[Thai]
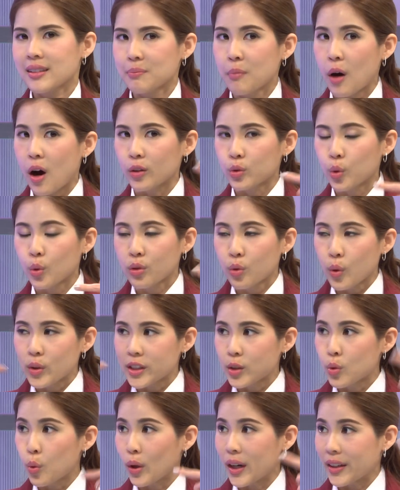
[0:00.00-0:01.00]
สมองทุกส่วน
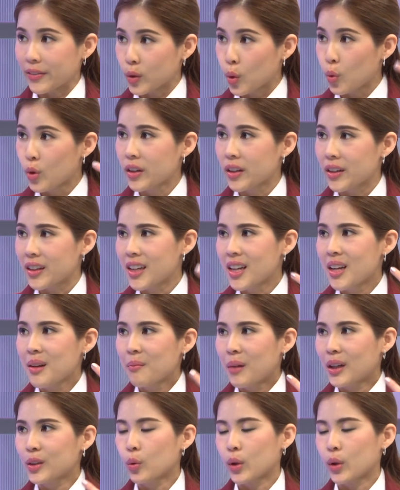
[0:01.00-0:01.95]
จะถูกกระตุ้นพอ